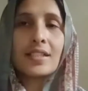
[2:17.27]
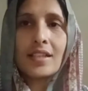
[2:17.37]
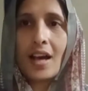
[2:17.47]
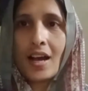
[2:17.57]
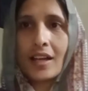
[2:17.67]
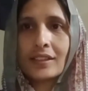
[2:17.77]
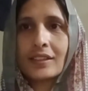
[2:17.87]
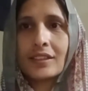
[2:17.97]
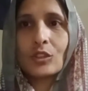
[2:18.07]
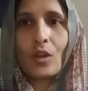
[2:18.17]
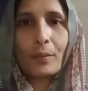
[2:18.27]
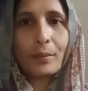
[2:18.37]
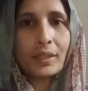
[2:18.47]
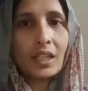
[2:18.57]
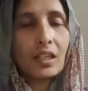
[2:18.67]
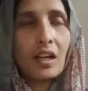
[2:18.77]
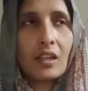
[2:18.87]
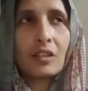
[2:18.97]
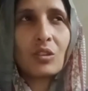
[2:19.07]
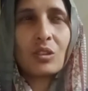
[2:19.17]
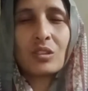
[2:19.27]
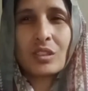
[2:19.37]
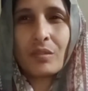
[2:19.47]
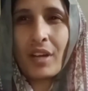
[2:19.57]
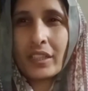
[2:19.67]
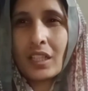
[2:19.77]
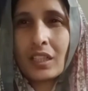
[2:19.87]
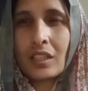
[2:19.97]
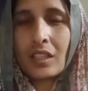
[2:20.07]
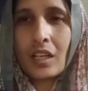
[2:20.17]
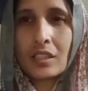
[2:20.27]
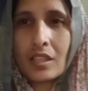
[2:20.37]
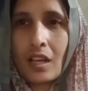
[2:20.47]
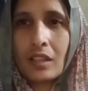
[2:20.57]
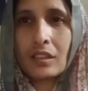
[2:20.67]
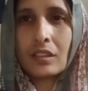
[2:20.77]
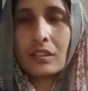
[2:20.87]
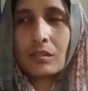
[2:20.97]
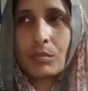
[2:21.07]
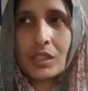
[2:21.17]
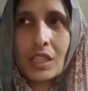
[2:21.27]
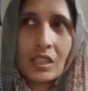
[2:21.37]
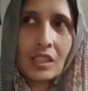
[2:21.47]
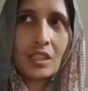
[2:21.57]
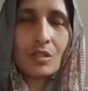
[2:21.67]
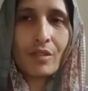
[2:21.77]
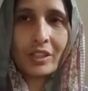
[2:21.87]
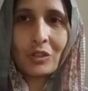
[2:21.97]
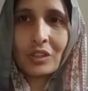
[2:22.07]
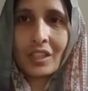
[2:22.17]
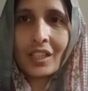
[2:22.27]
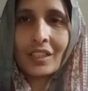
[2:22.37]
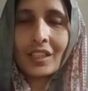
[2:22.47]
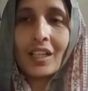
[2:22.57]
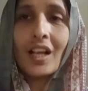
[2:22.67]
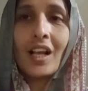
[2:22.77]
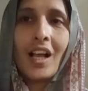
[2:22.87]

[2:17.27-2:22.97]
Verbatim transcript: साथ जो आपको पता घर को सफाइयाँ करना सारा दिन बस ऐसा ऐसा सफाइयाँ होती रही थी